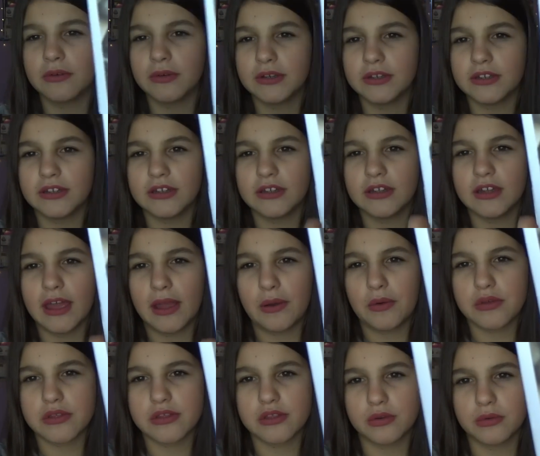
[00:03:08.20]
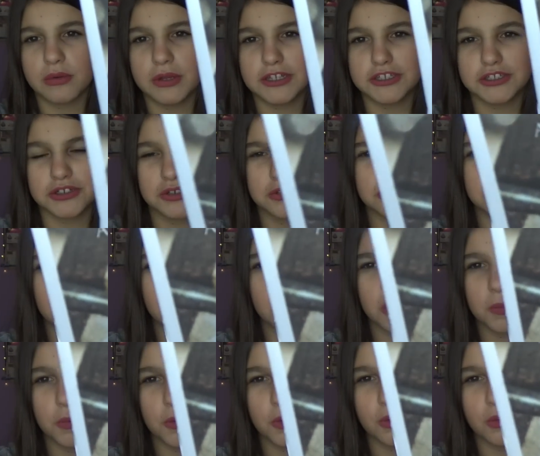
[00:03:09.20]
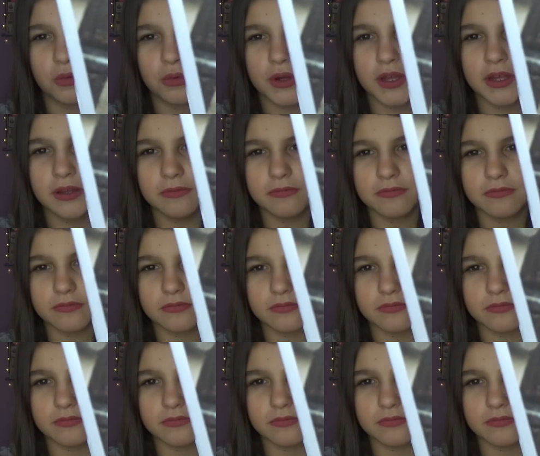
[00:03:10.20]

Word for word: quindi è questo qui il ciondolo comunque